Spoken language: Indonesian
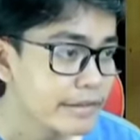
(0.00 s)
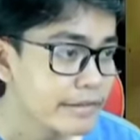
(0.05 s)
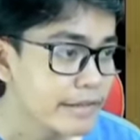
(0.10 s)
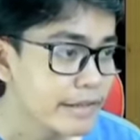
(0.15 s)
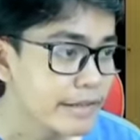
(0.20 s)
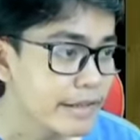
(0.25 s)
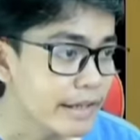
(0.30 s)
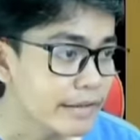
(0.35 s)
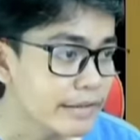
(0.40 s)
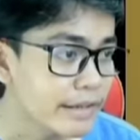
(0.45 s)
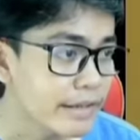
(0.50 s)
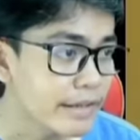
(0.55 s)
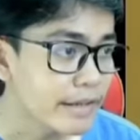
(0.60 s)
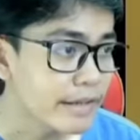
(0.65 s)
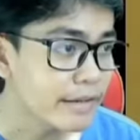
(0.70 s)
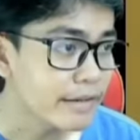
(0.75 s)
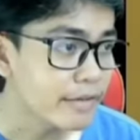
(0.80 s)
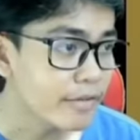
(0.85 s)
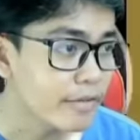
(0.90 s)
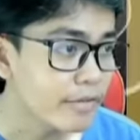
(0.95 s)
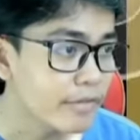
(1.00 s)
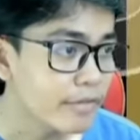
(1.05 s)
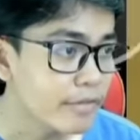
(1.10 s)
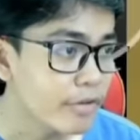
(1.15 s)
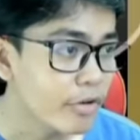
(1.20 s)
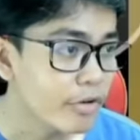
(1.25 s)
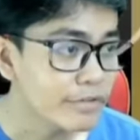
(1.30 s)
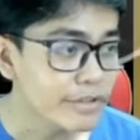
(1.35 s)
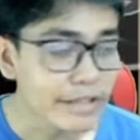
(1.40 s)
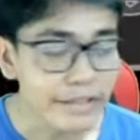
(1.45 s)
ternyata
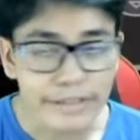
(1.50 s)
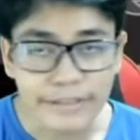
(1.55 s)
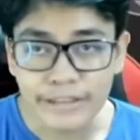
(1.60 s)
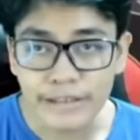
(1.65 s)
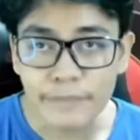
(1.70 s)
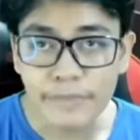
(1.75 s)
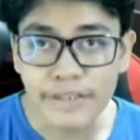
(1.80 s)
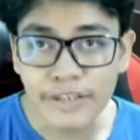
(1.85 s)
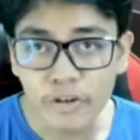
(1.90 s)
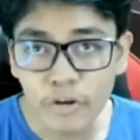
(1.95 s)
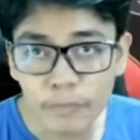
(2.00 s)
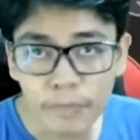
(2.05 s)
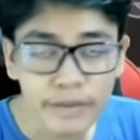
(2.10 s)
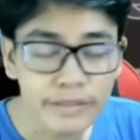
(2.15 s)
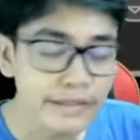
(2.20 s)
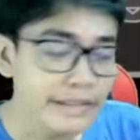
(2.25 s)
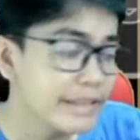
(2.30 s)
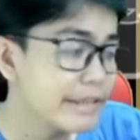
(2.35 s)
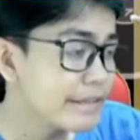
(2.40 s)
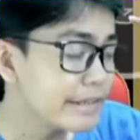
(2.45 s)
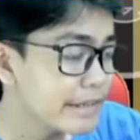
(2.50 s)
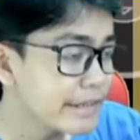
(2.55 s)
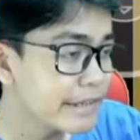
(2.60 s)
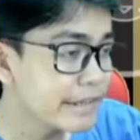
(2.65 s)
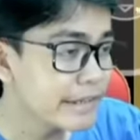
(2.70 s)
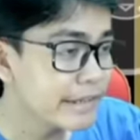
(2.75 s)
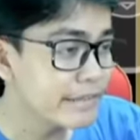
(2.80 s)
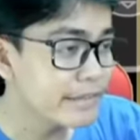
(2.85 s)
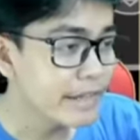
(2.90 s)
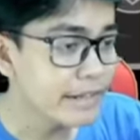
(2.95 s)
otak kita bikin overthinking
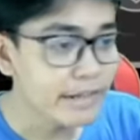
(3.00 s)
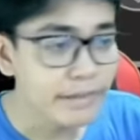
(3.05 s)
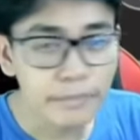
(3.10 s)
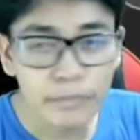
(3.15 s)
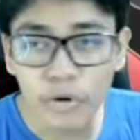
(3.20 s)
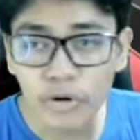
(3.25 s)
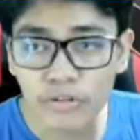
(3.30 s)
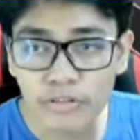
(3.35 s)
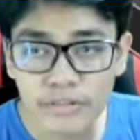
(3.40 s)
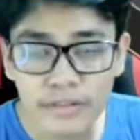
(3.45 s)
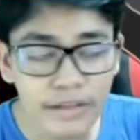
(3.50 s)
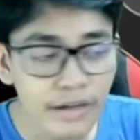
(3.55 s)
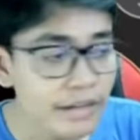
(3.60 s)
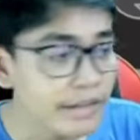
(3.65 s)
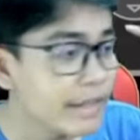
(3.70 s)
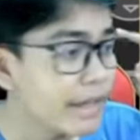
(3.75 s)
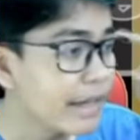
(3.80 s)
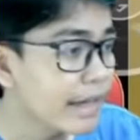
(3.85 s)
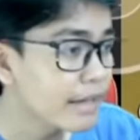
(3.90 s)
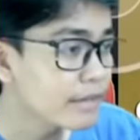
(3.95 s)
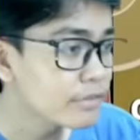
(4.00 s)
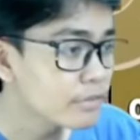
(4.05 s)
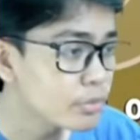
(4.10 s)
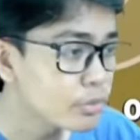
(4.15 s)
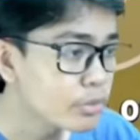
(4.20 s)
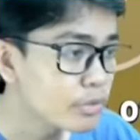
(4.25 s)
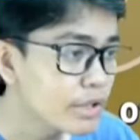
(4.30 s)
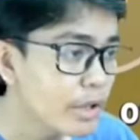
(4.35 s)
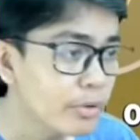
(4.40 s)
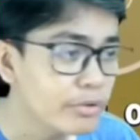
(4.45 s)
ya guys ya ada monster ada
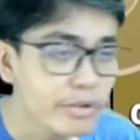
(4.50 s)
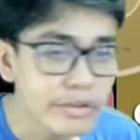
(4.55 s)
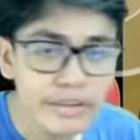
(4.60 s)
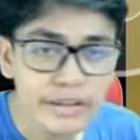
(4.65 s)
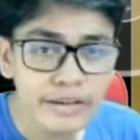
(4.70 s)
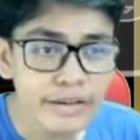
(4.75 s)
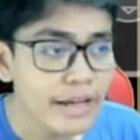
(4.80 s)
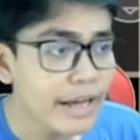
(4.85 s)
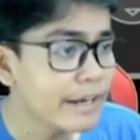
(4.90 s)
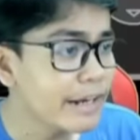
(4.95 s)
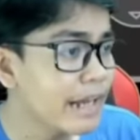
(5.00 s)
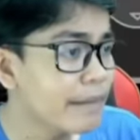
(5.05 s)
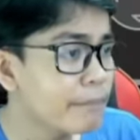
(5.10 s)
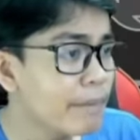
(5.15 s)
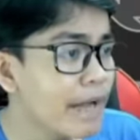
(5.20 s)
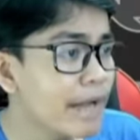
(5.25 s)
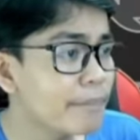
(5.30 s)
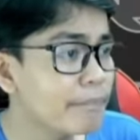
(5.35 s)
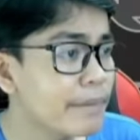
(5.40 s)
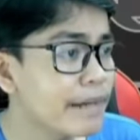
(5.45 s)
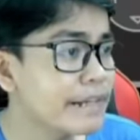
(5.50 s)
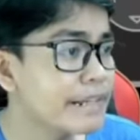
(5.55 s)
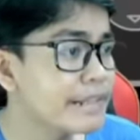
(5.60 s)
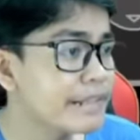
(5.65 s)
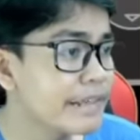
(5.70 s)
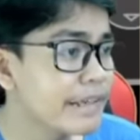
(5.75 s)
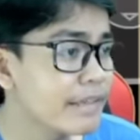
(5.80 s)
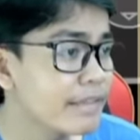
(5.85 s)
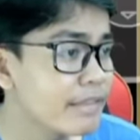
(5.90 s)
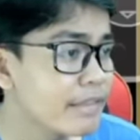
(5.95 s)
hantu tahu taunya nggak ada apa-apa nih
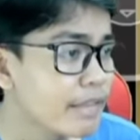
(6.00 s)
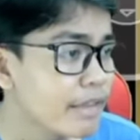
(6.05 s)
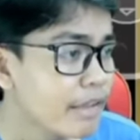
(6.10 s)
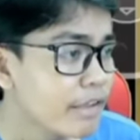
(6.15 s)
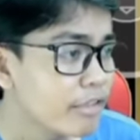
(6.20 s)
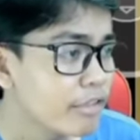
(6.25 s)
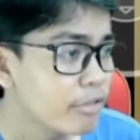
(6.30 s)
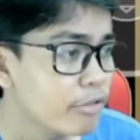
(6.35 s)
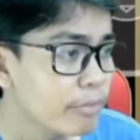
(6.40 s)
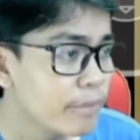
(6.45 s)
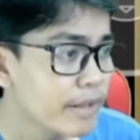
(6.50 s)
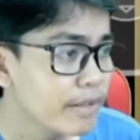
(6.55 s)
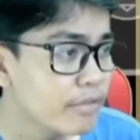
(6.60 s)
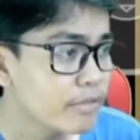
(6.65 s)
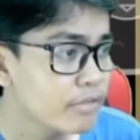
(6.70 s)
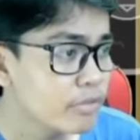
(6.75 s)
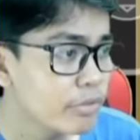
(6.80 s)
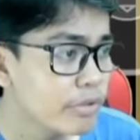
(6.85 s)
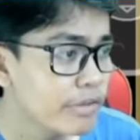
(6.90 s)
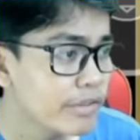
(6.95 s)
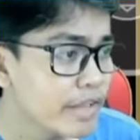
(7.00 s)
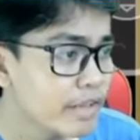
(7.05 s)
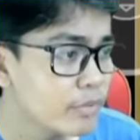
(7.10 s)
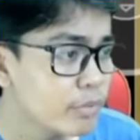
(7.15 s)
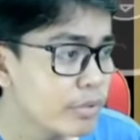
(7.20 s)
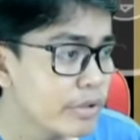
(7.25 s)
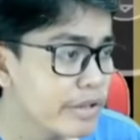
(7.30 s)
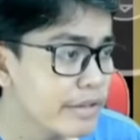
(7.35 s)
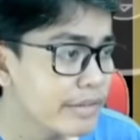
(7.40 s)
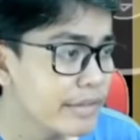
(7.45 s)
guys cuman
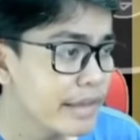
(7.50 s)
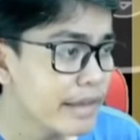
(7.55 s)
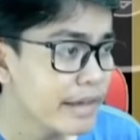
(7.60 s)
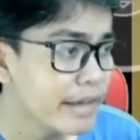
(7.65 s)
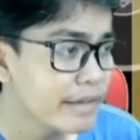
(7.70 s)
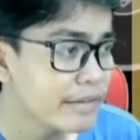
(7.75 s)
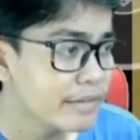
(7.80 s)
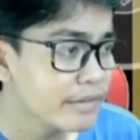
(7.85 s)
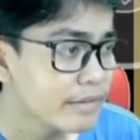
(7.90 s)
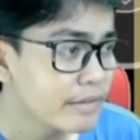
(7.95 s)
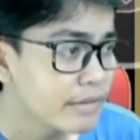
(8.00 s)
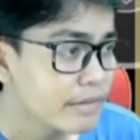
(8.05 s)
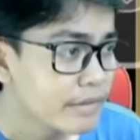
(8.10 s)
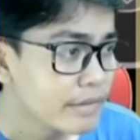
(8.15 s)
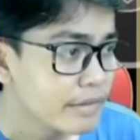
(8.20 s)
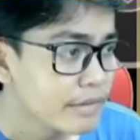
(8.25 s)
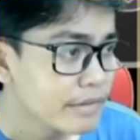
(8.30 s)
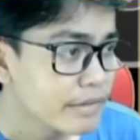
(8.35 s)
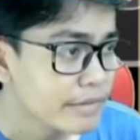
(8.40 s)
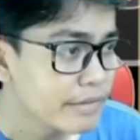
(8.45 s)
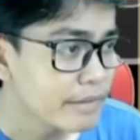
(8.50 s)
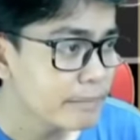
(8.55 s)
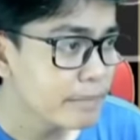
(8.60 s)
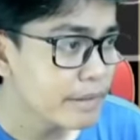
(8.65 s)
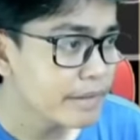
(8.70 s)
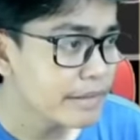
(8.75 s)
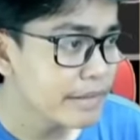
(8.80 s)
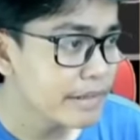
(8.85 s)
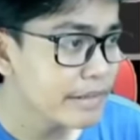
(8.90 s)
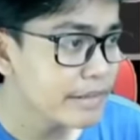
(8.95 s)
tulisan-tulisan
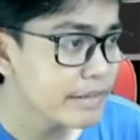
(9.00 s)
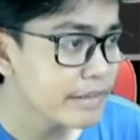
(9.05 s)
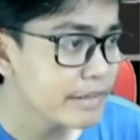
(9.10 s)
seperti